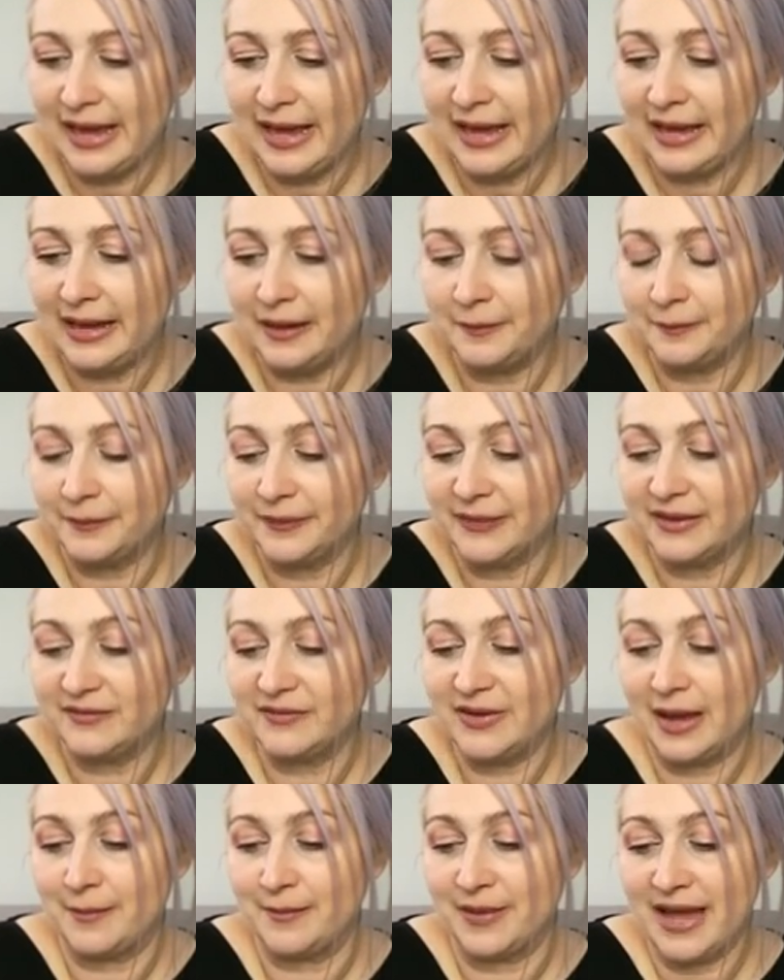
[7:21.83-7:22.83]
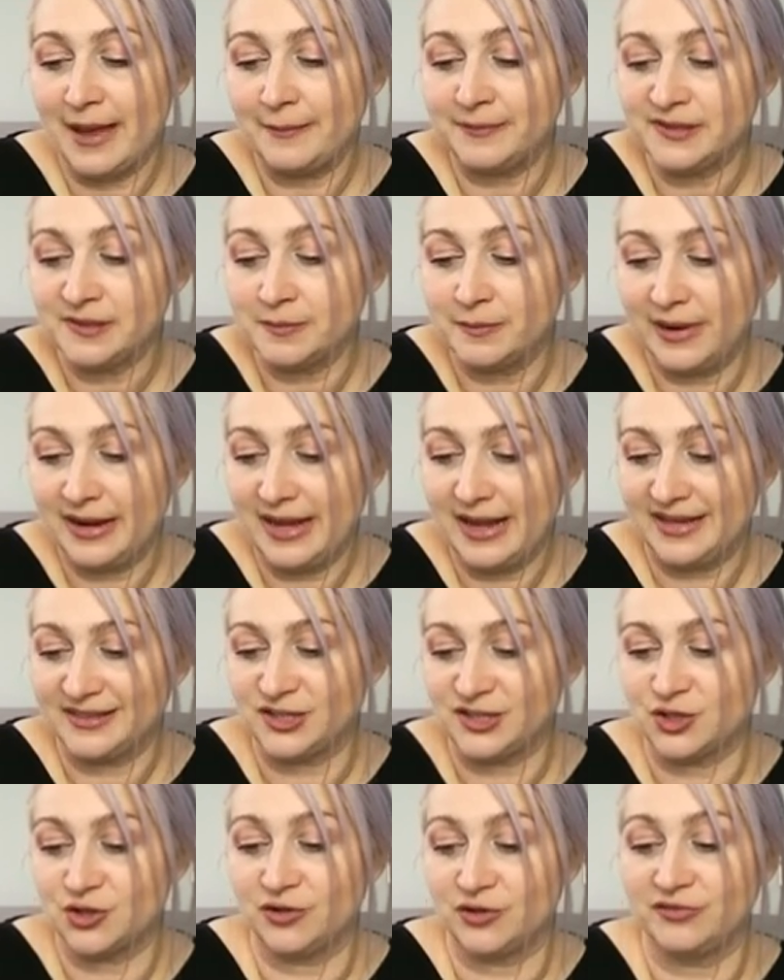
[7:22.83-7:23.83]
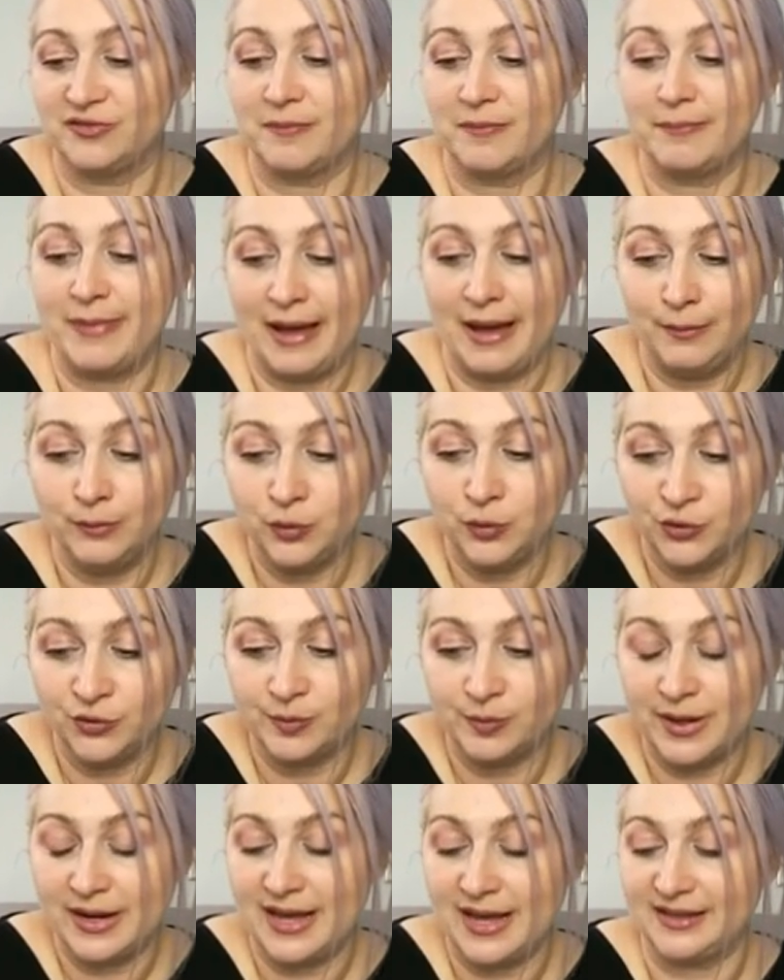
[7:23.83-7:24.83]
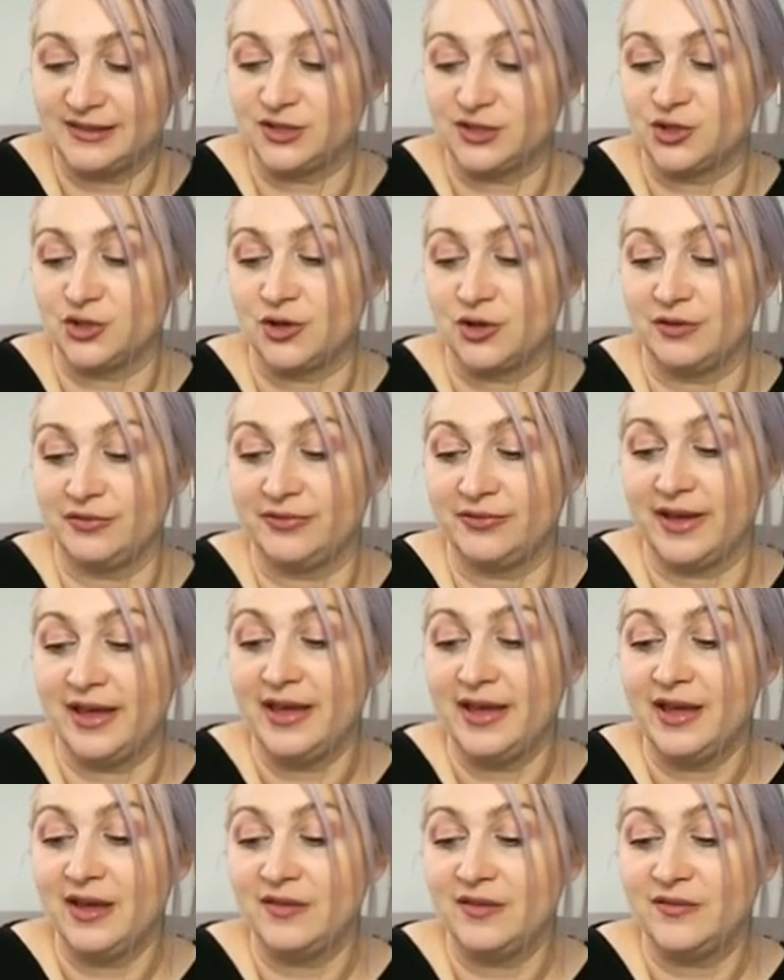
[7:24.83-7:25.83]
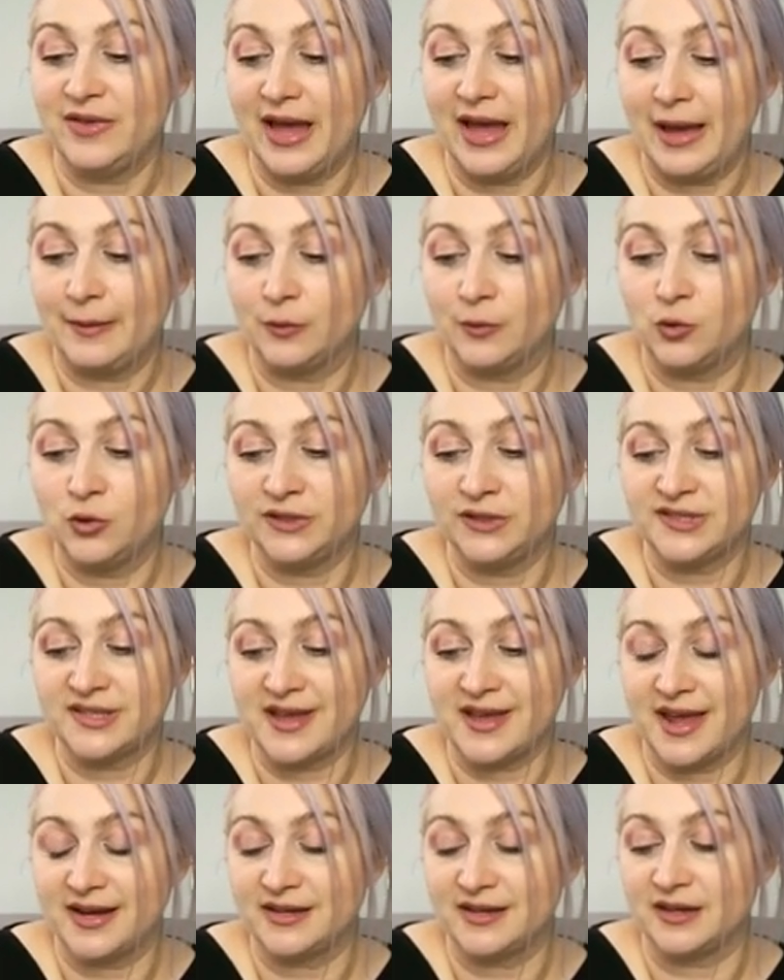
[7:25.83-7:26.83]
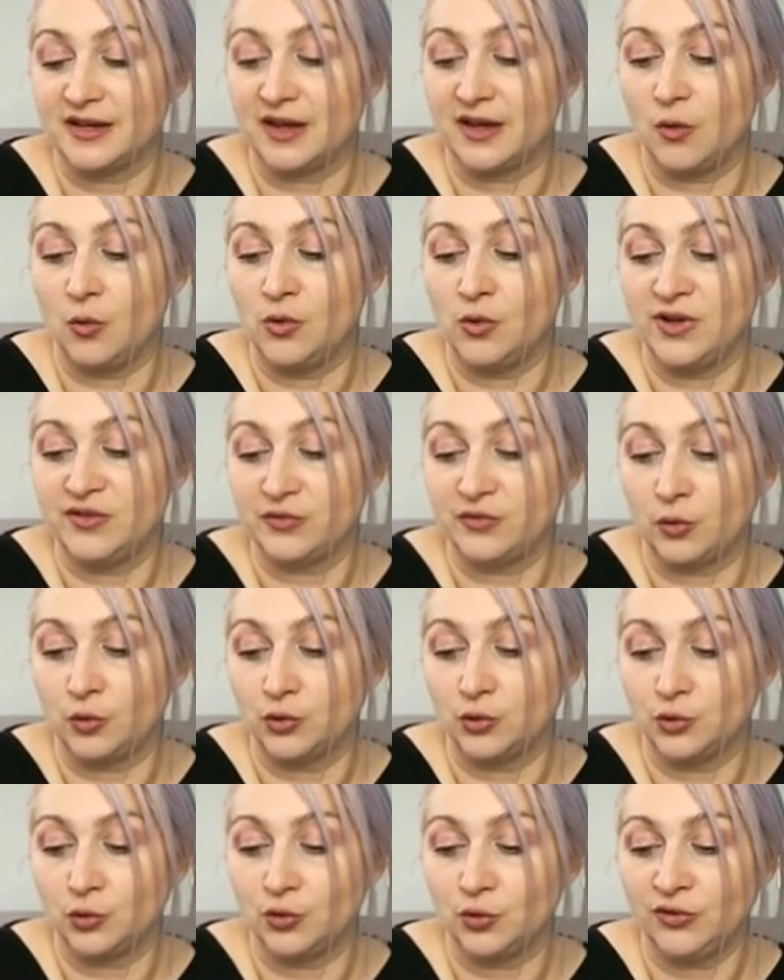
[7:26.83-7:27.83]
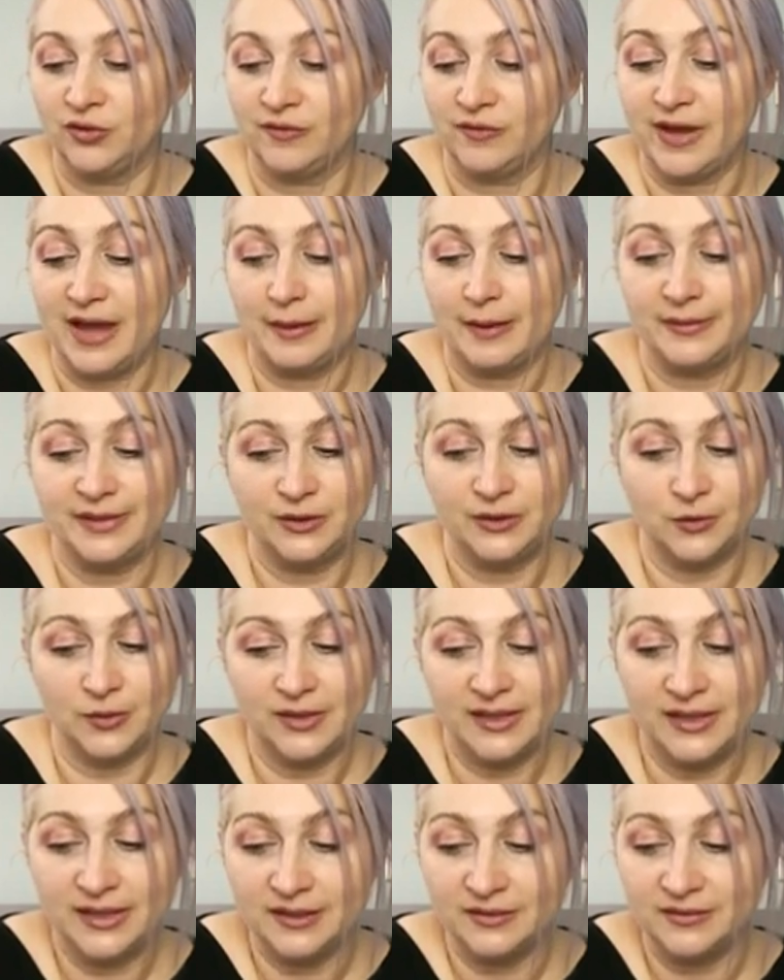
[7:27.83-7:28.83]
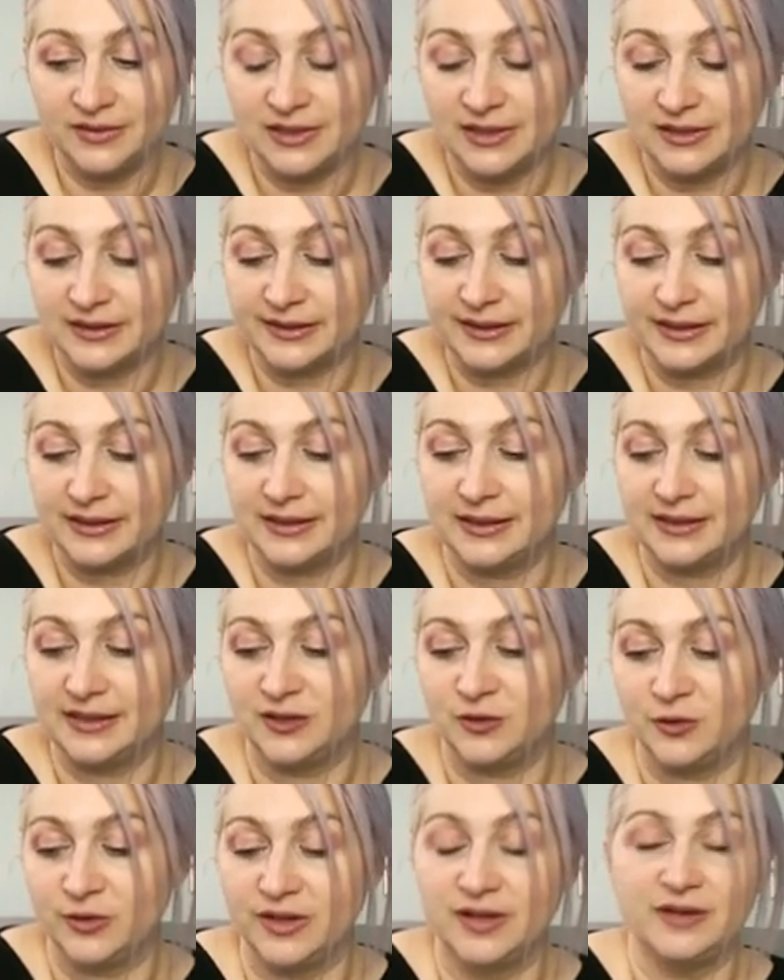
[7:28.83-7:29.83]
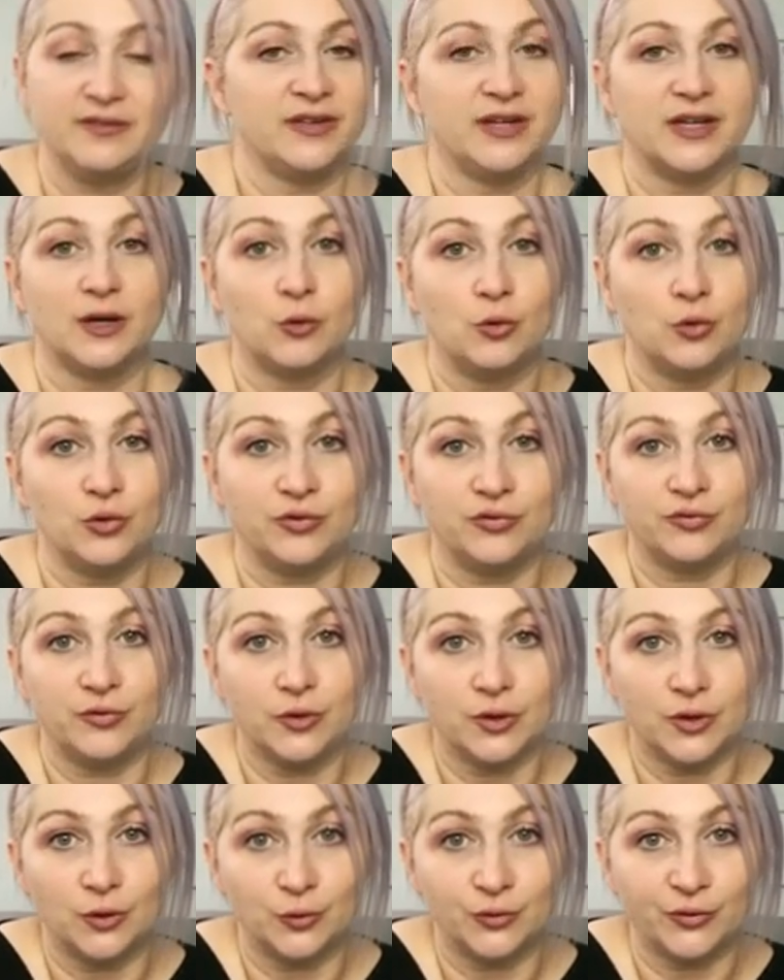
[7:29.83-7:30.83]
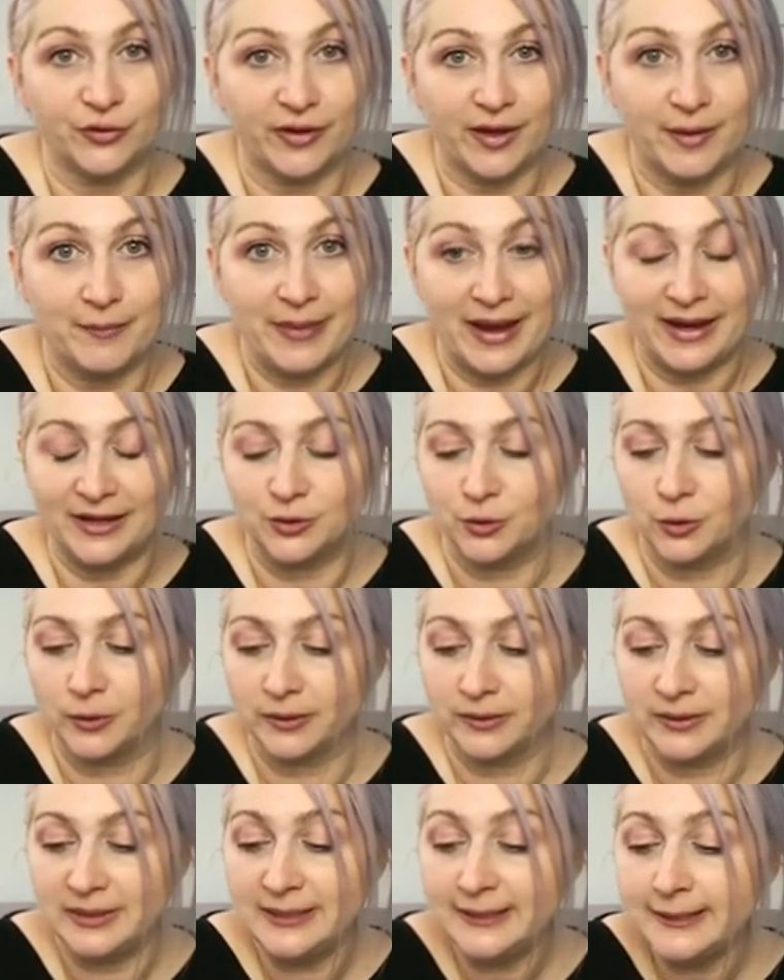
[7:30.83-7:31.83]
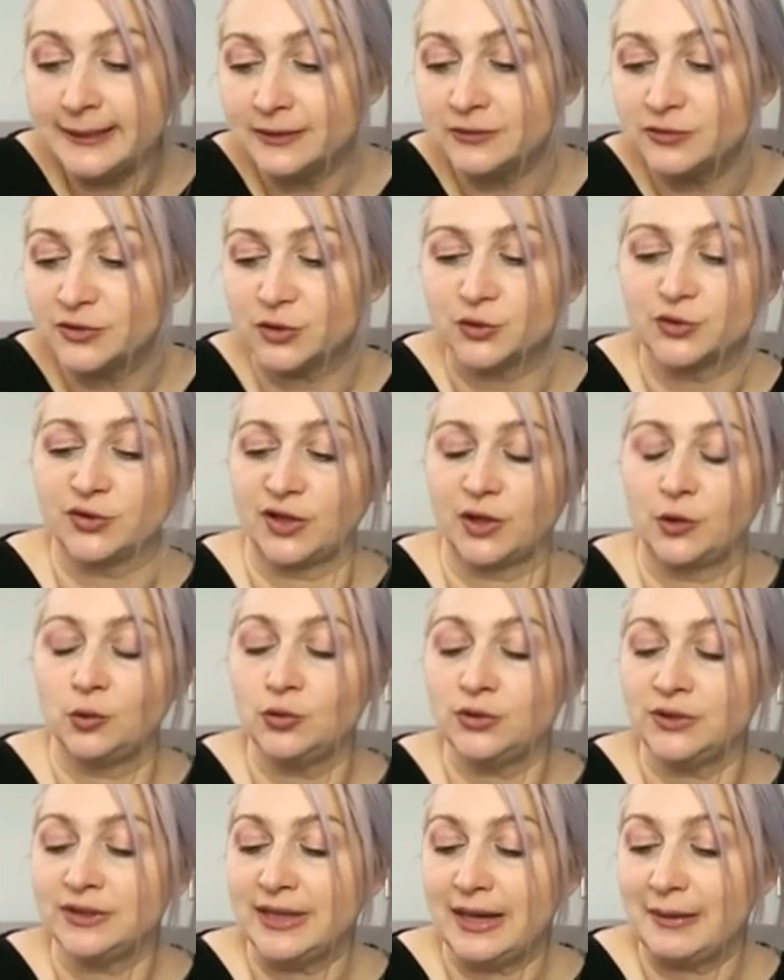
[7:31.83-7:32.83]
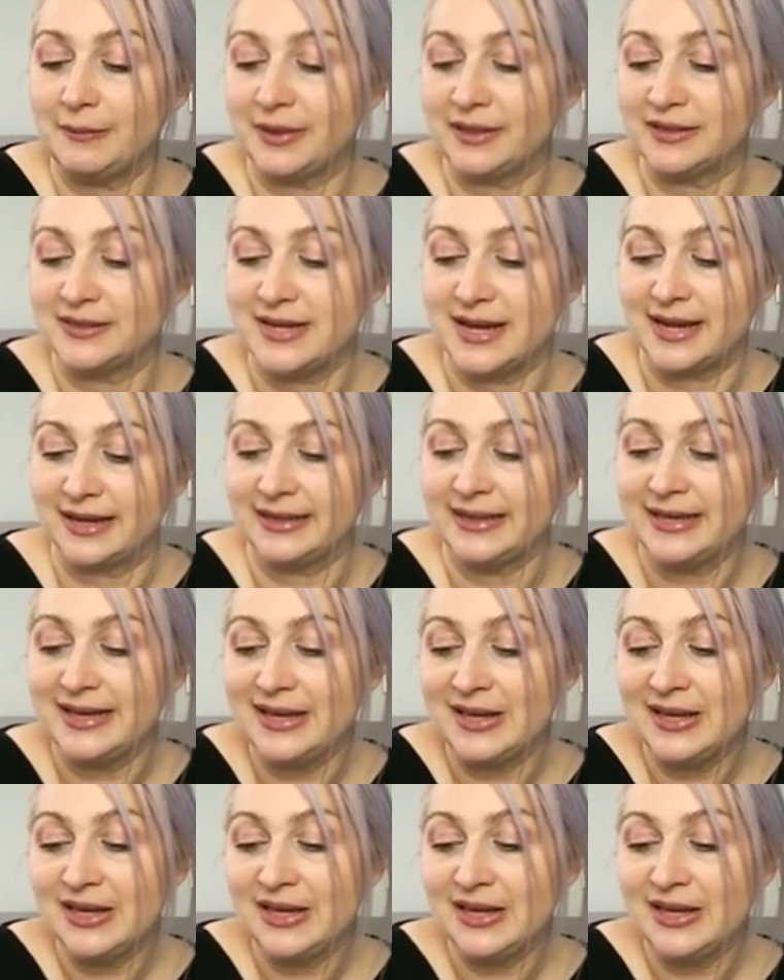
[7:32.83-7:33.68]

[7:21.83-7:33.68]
ähm, wir haben Erbsenballaststoffe, Bambusballaststoffe, wir haben kurzkettige Olifructose, wir haben Inulin wieder drinnen. Inulin wieder gut für unsere Bakterioiden, für unsere guten Darmbakterien.